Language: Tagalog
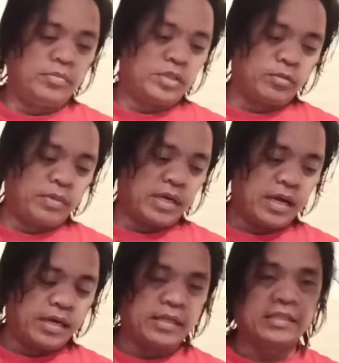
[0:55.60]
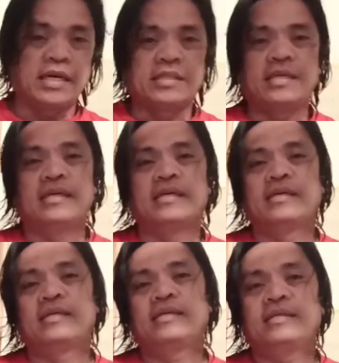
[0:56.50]
sob sobrang hangat niya sa ating
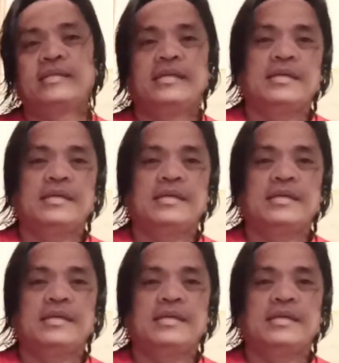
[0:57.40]
uh,